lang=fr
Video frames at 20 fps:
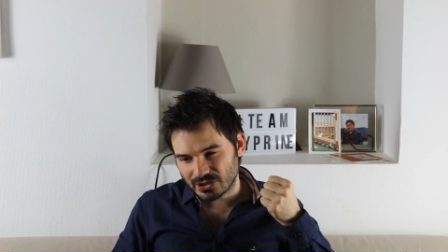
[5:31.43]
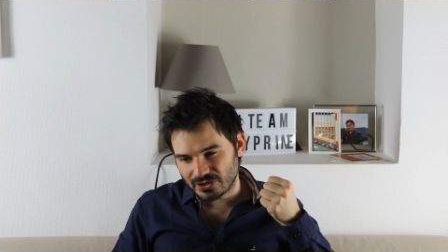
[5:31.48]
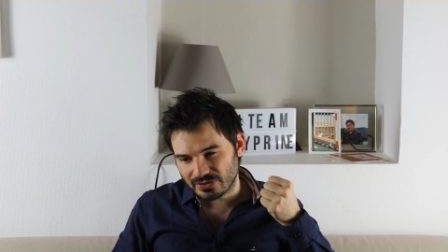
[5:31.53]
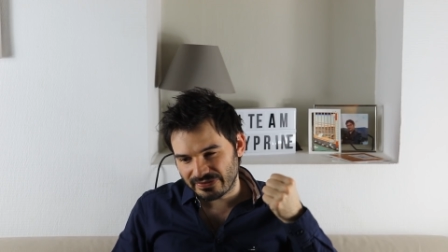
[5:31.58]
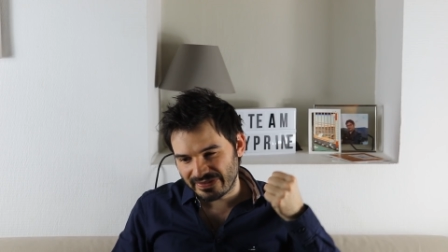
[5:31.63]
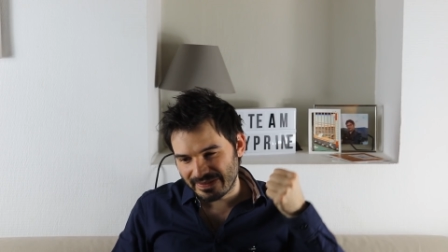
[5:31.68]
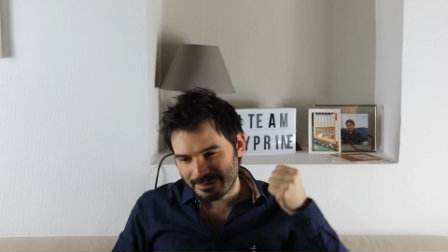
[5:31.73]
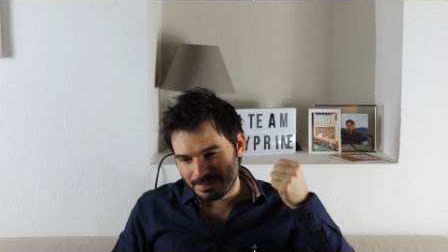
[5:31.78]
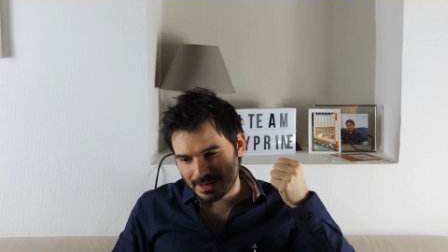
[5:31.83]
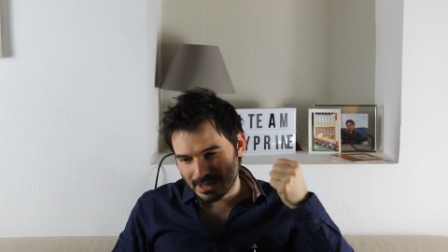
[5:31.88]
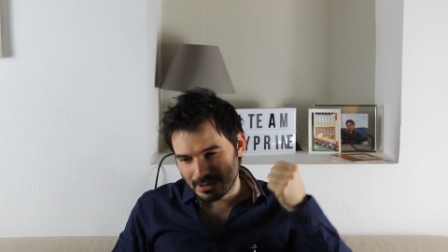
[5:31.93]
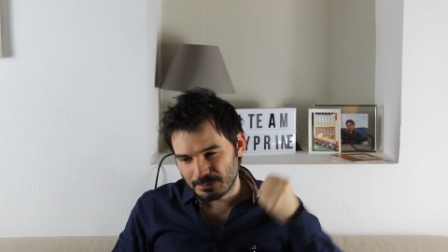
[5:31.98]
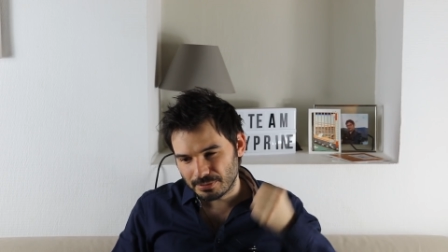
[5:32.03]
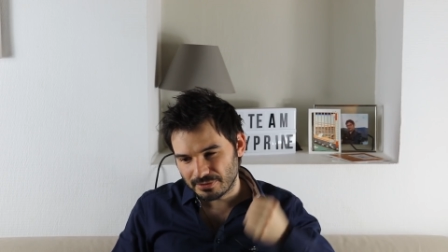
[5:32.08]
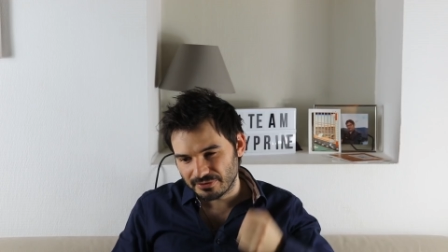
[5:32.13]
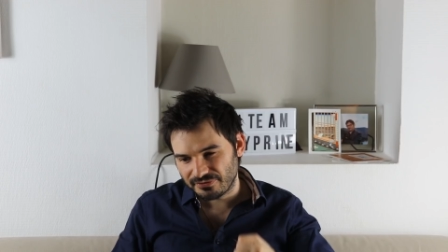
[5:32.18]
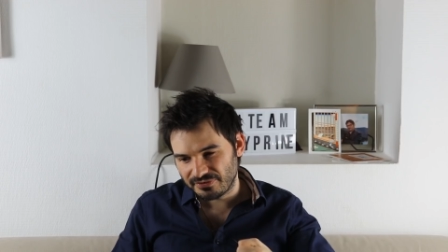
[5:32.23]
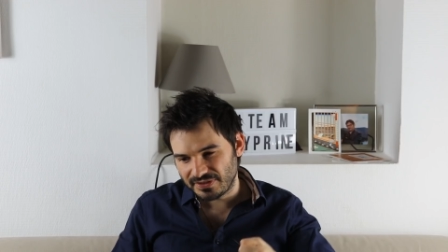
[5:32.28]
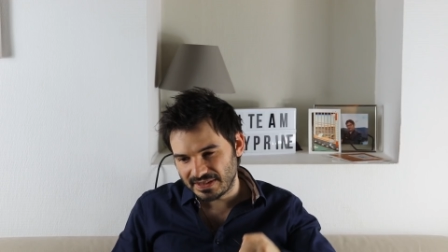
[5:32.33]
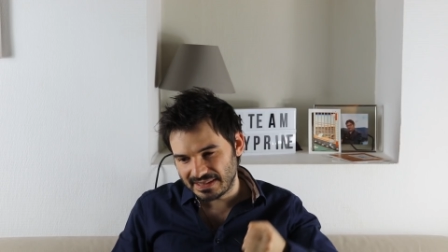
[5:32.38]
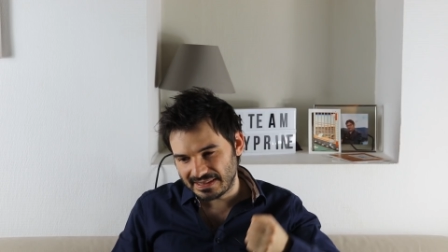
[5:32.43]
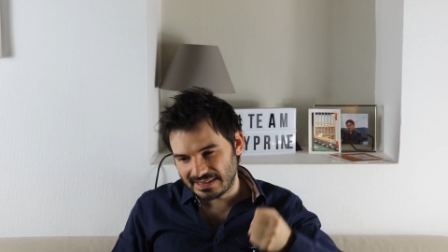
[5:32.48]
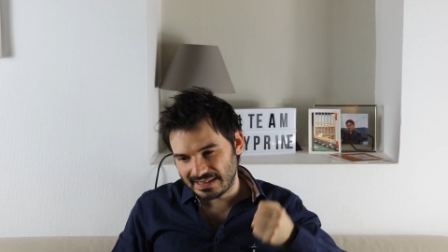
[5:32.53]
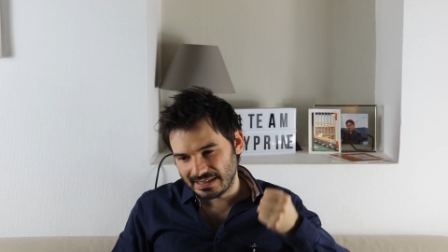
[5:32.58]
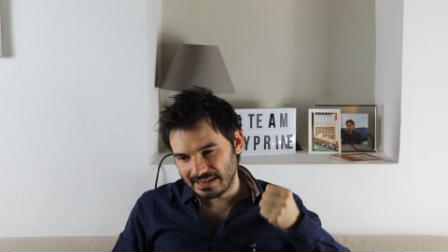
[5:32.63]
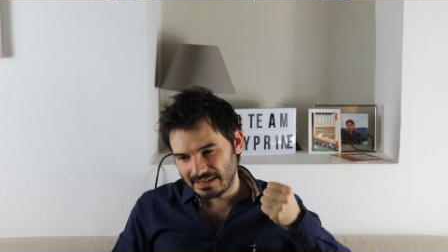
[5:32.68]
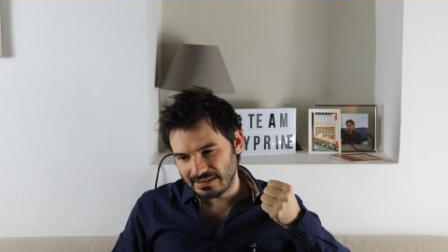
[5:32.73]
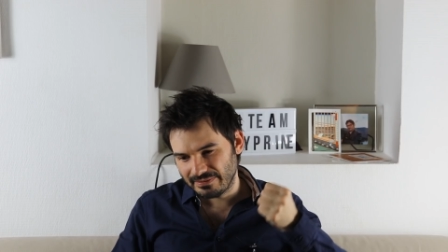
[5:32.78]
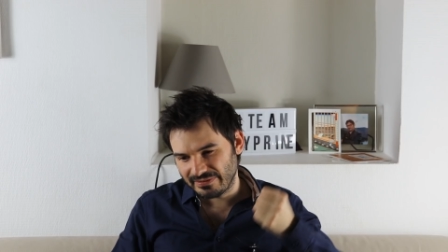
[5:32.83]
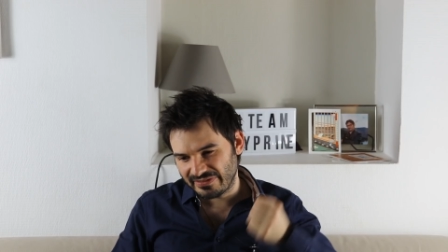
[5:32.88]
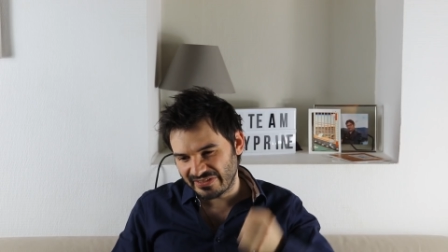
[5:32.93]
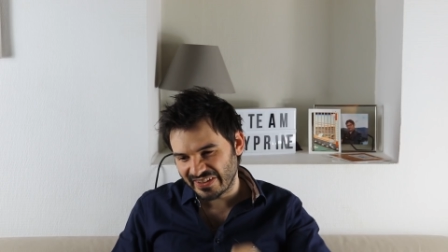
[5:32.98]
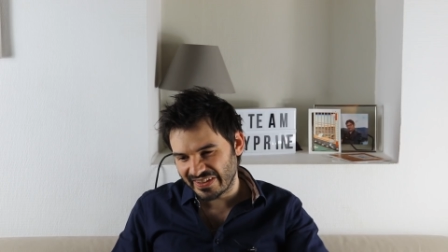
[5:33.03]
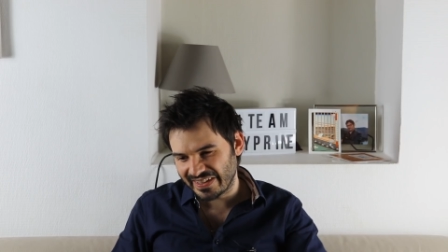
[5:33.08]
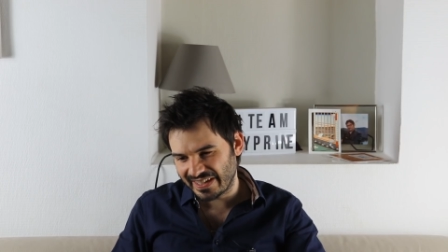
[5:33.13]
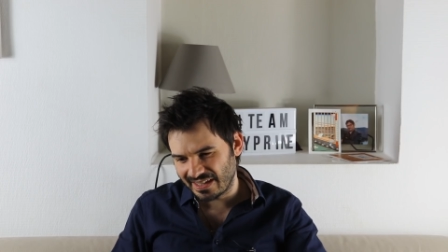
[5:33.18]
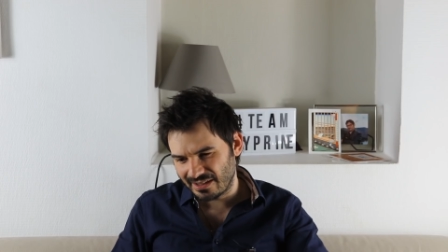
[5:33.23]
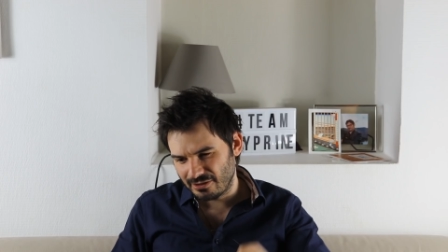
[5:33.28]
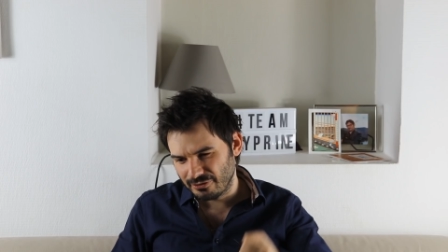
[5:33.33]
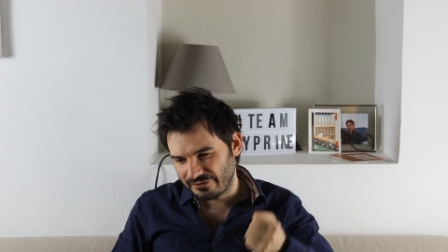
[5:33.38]
je vais bien en profiter,
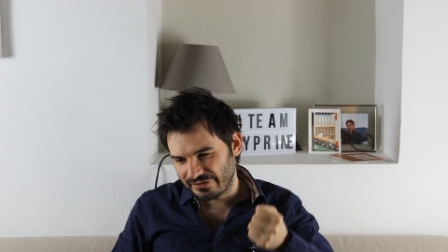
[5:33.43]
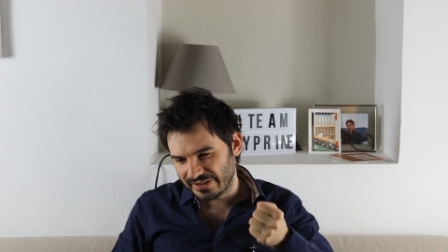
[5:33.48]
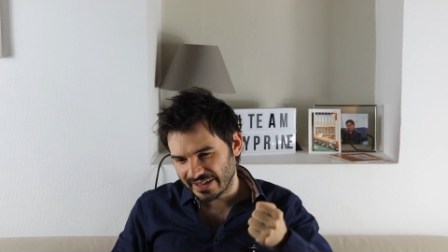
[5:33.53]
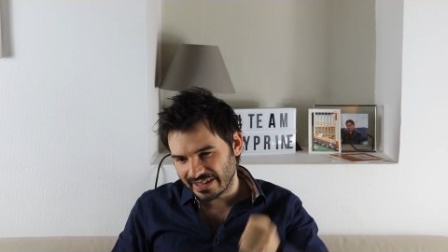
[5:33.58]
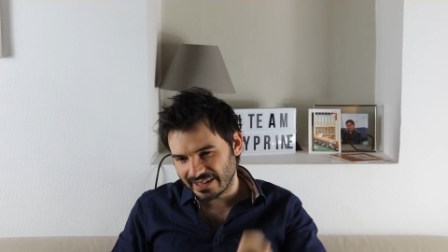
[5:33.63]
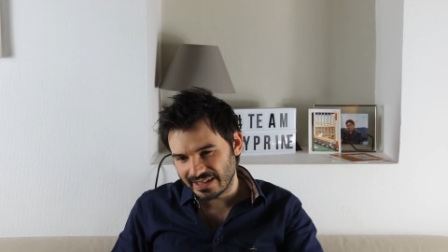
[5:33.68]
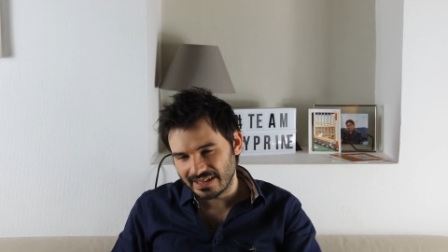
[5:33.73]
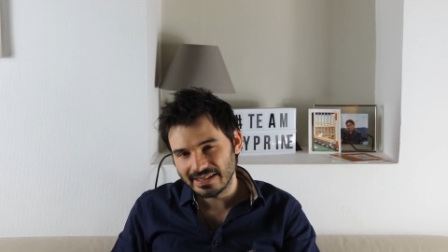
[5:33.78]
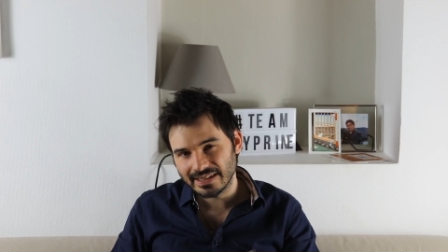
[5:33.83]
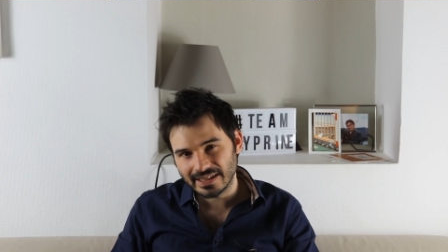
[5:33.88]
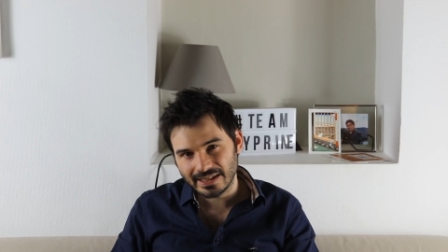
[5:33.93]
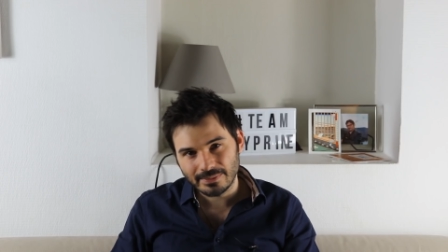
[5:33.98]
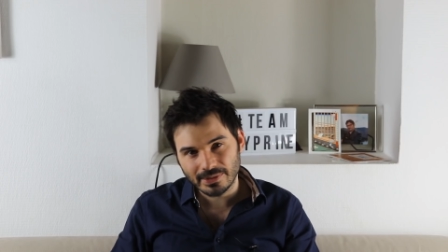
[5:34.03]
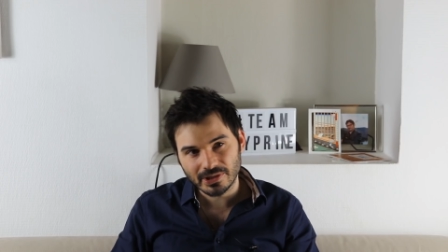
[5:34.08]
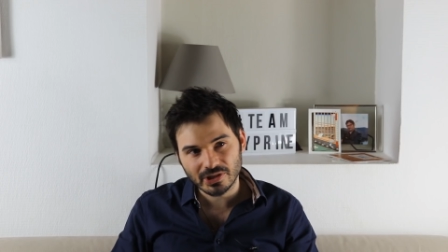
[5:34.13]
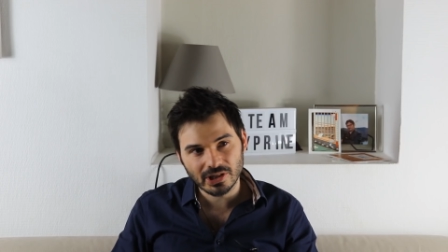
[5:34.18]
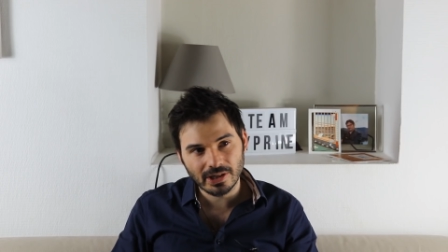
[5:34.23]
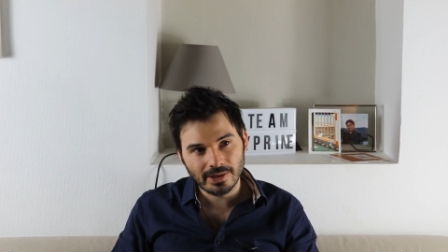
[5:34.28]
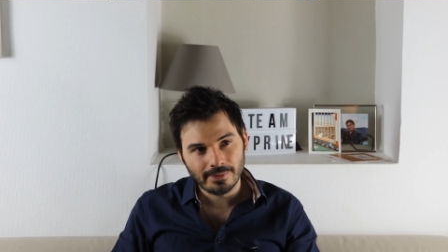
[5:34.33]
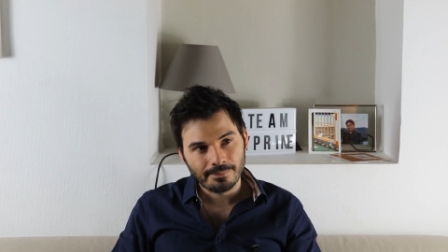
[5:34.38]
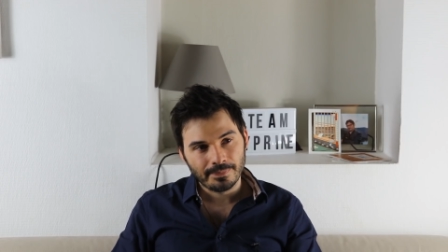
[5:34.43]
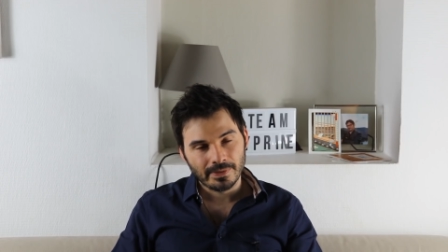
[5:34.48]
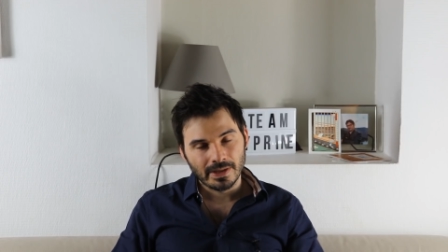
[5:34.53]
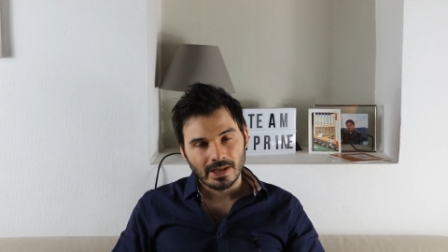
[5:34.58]
le faire galérer, machin.